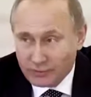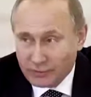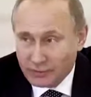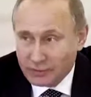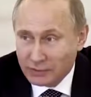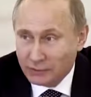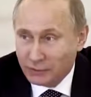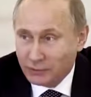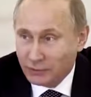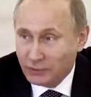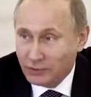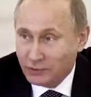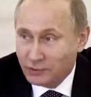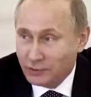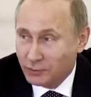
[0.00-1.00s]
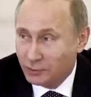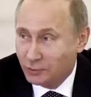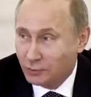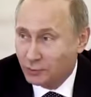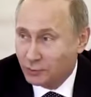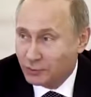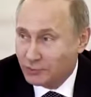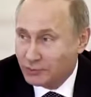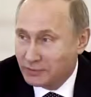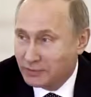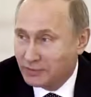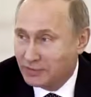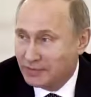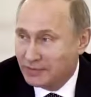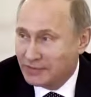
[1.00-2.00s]
Хотя вот у деятелей культуры надо
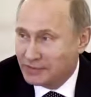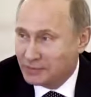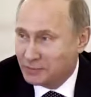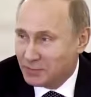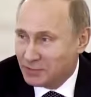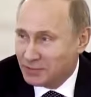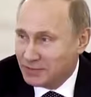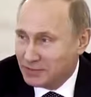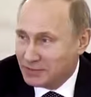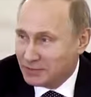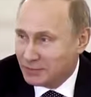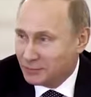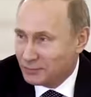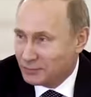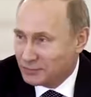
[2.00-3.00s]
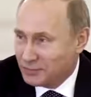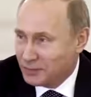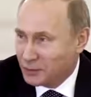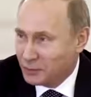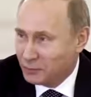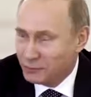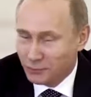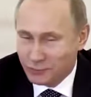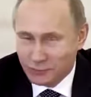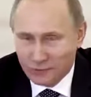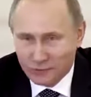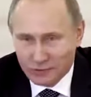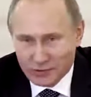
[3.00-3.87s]
спросить знатоков русского